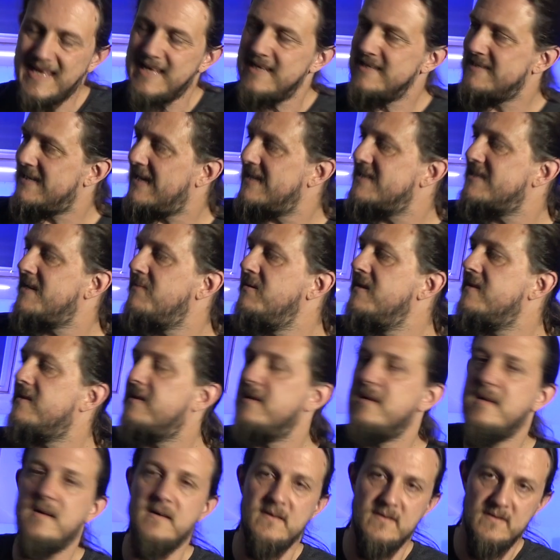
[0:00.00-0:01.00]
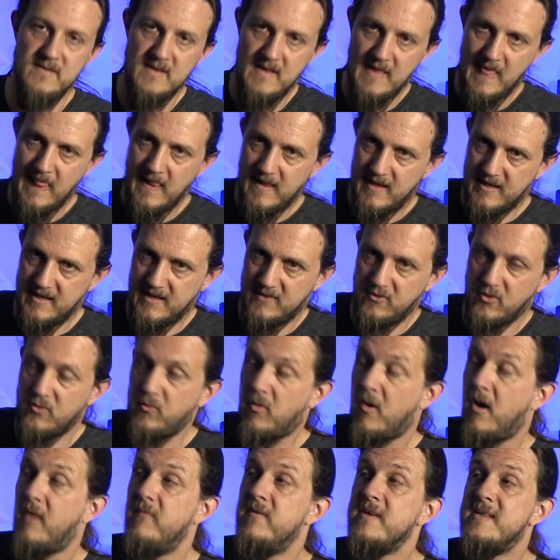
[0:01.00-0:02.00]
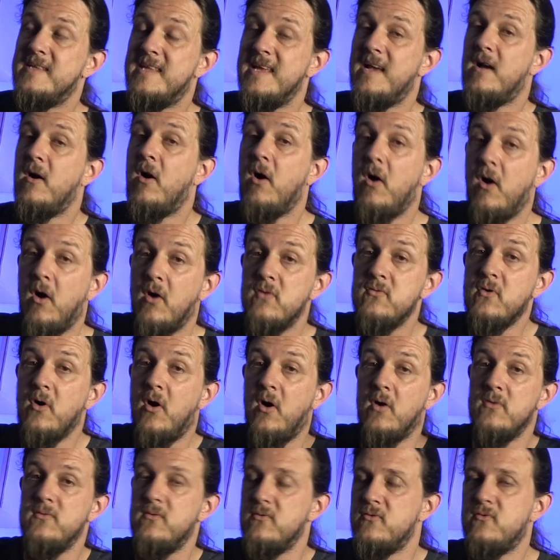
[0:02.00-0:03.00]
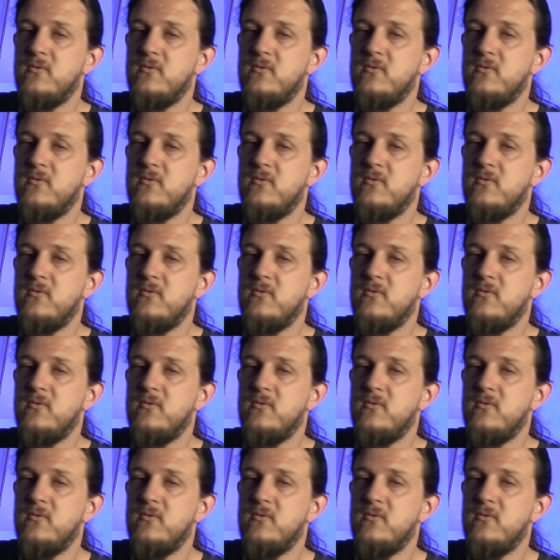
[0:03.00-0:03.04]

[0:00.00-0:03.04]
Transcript: Ça n'a jamais été euh, un endroit avec des grandes, grandes...